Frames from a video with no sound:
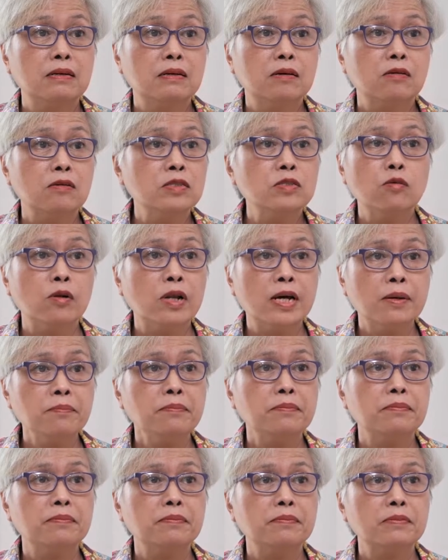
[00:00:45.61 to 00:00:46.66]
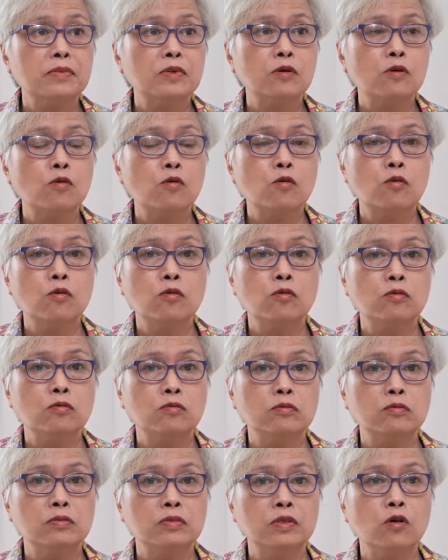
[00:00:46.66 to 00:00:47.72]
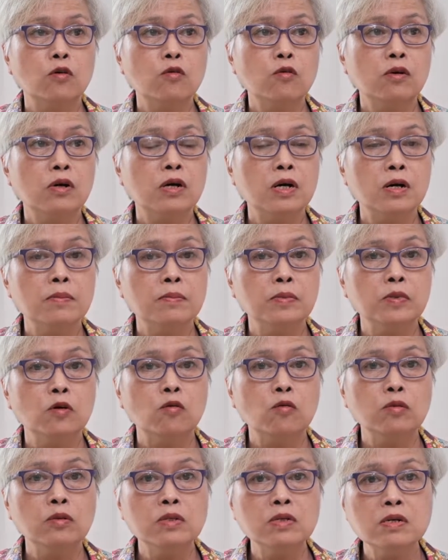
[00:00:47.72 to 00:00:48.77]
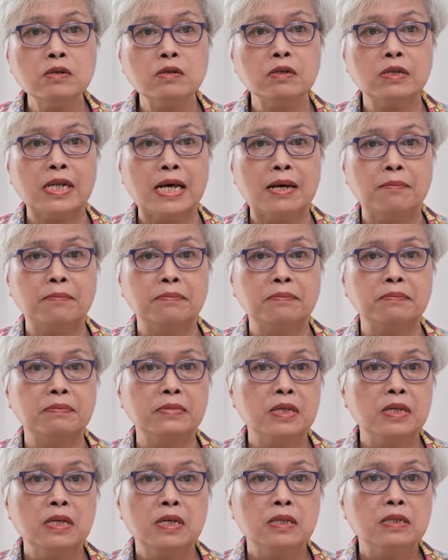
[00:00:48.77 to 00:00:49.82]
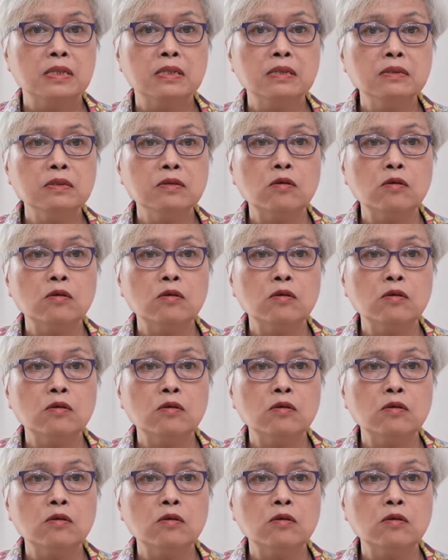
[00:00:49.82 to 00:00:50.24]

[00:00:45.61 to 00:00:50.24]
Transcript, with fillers: khó chịu lắm cô nấu cơm nấu nước làm đứng